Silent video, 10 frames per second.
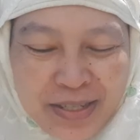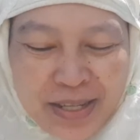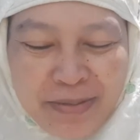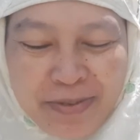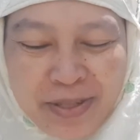
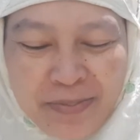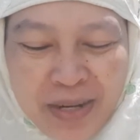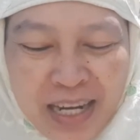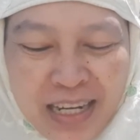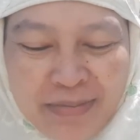saya punya
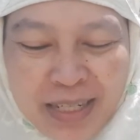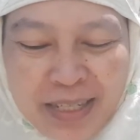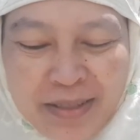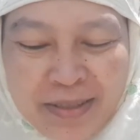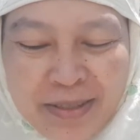pengalaman
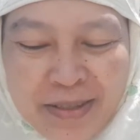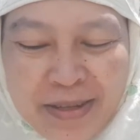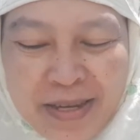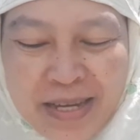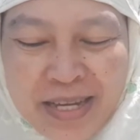itu
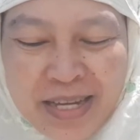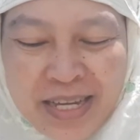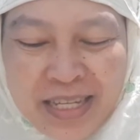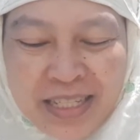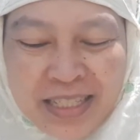
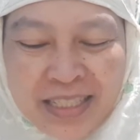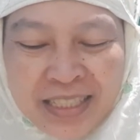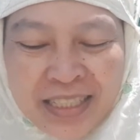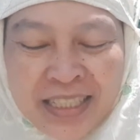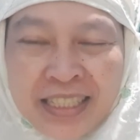
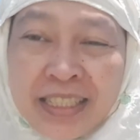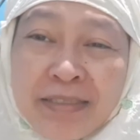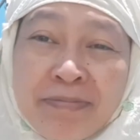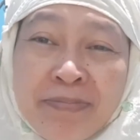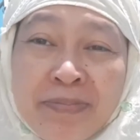uh, jadi
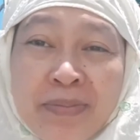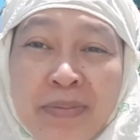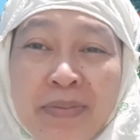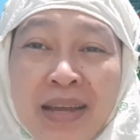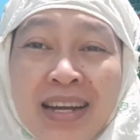
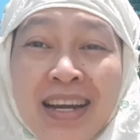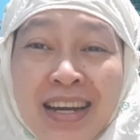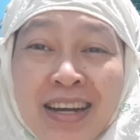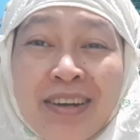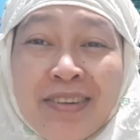
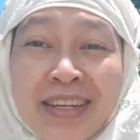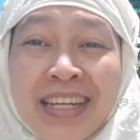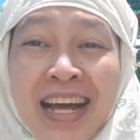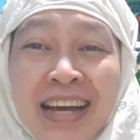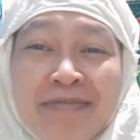oke okay
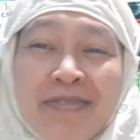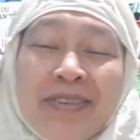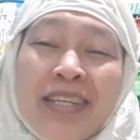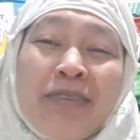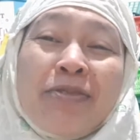lah
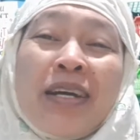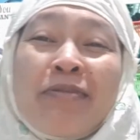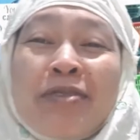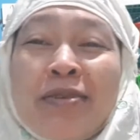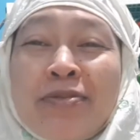pokoknya aku udah
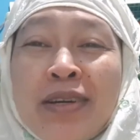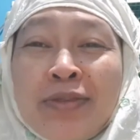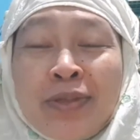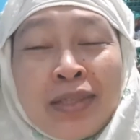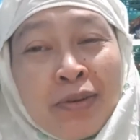udah udah
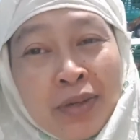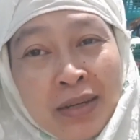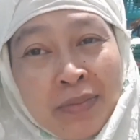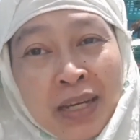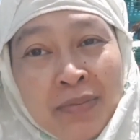udah tahu
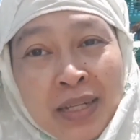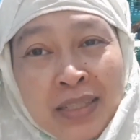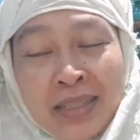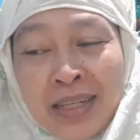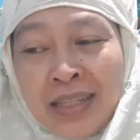lah bagaimana
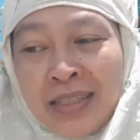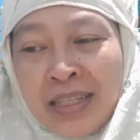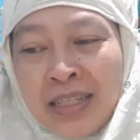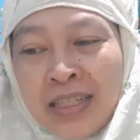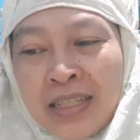caranya
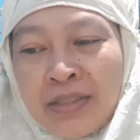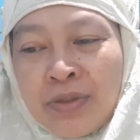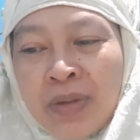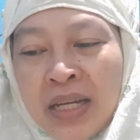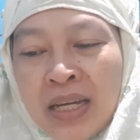ininya
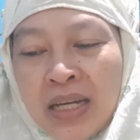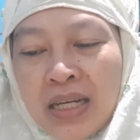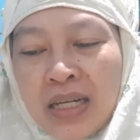supaya